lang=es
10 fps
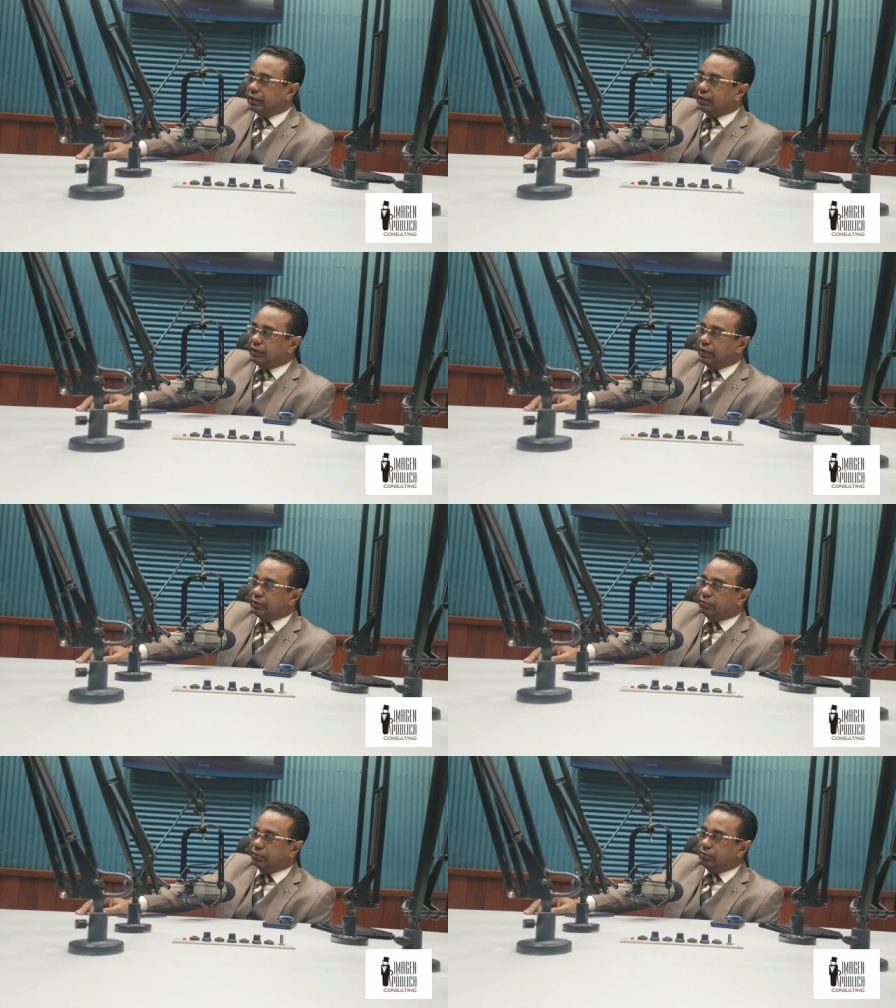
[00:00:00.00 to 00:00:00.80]

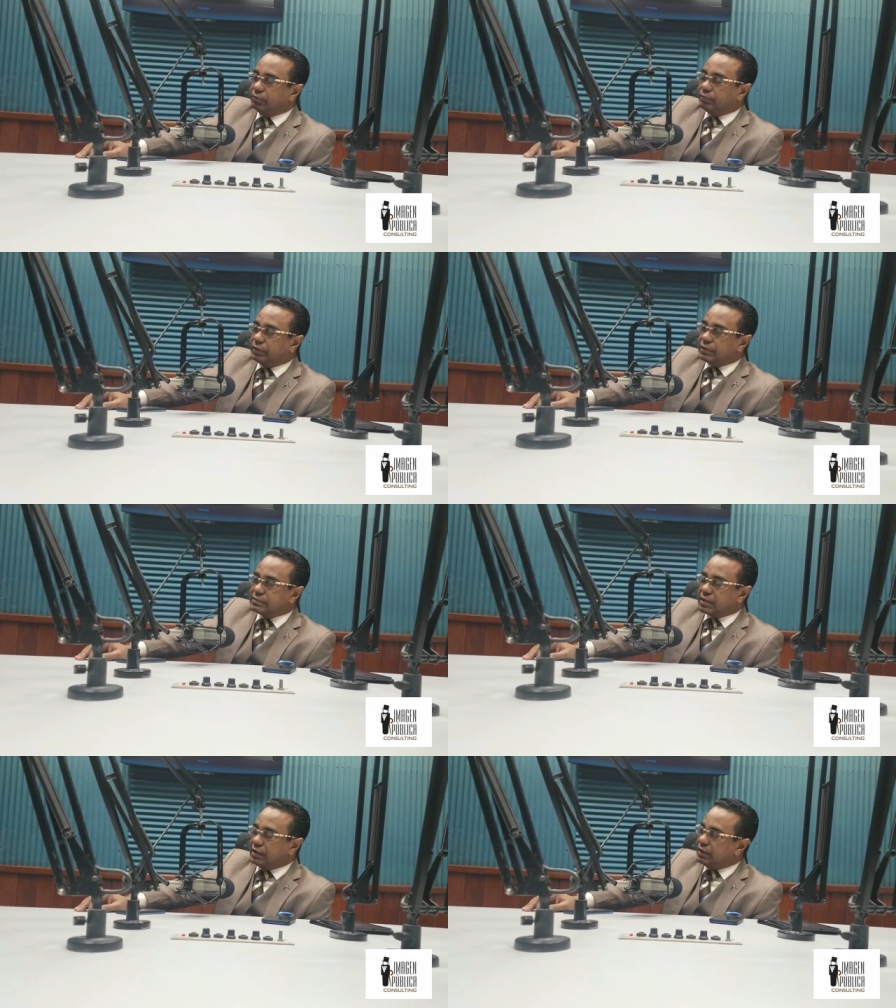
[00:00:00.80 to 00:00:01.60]
queriendo
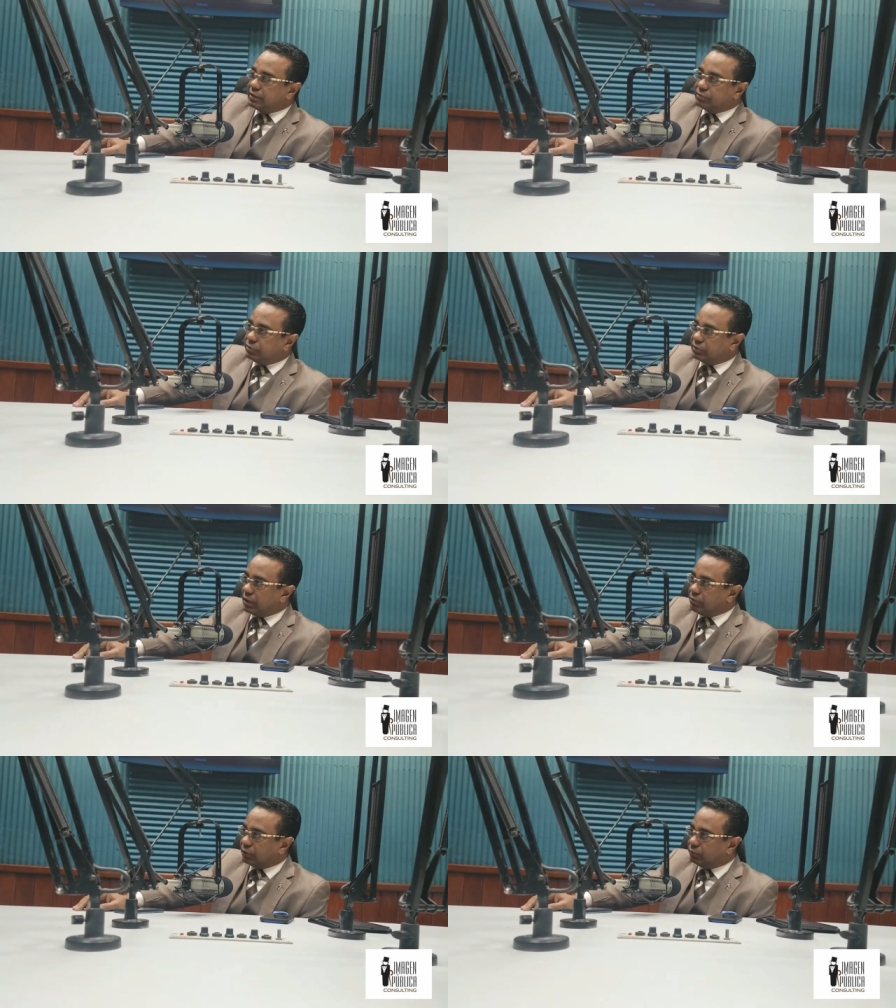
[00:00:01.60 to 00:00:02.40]
salir de su
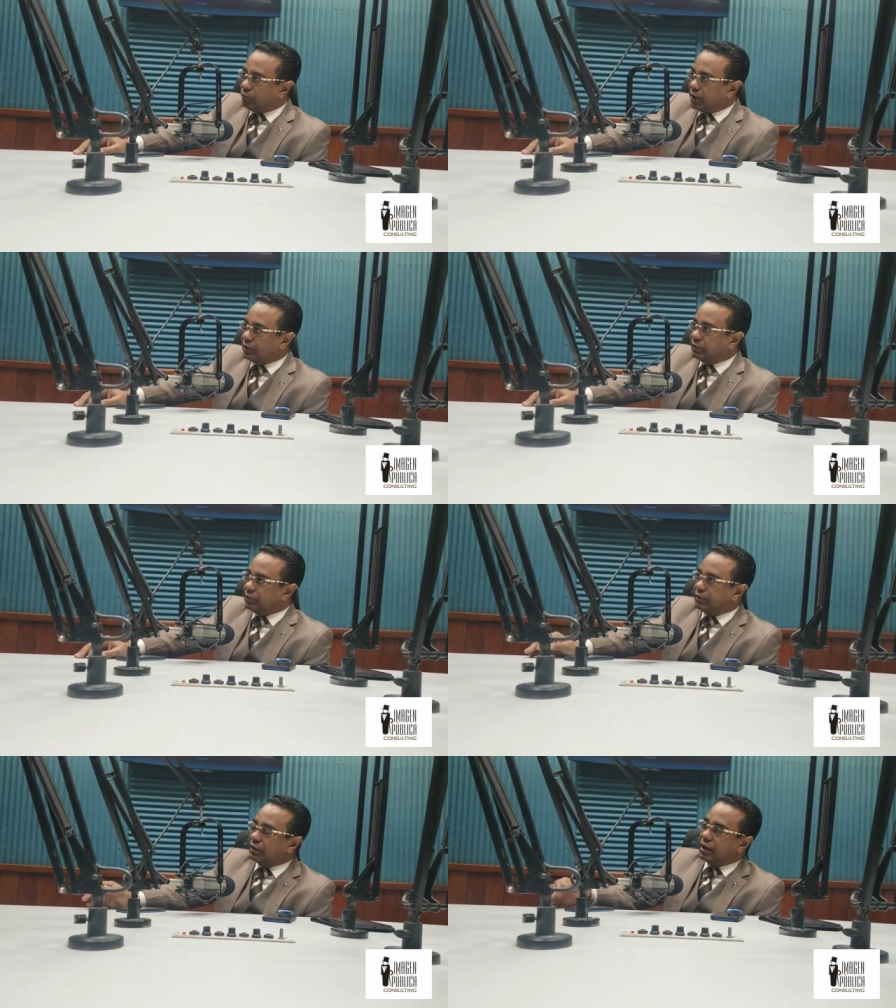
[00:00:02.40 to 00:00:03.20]
estado actual y
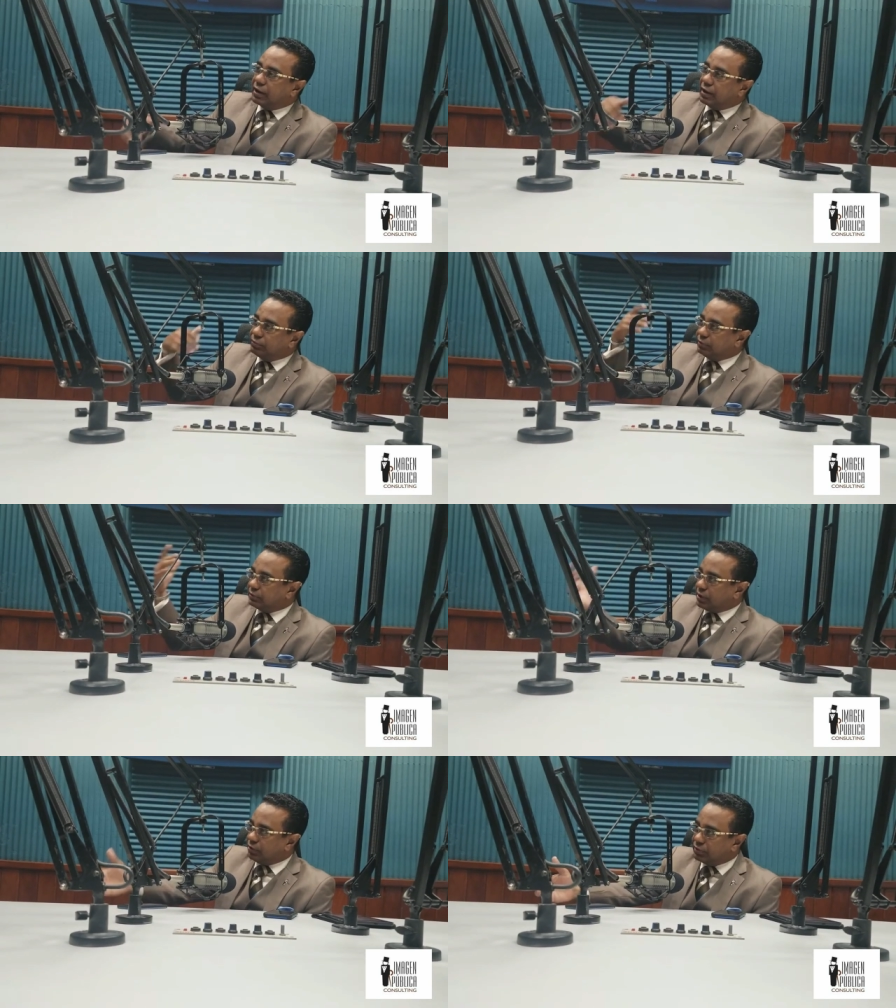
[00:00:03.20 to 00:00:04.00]
llegar a su
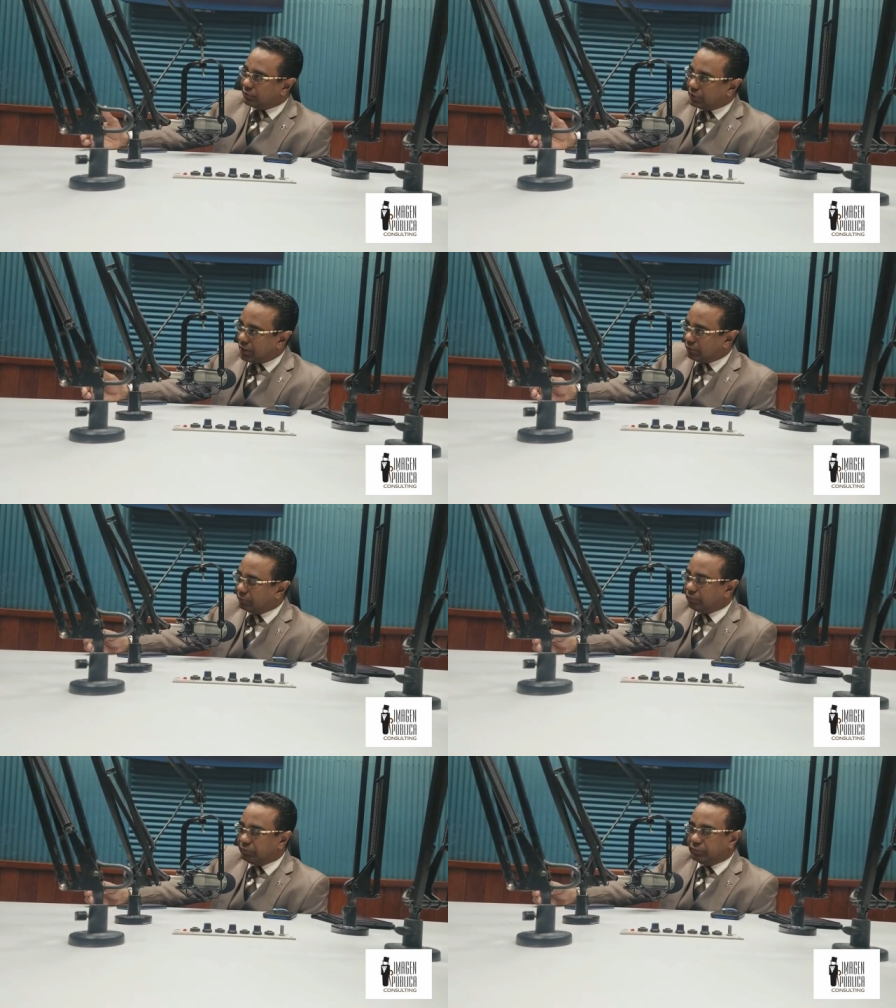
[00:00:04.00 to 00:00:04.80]
estado deseado.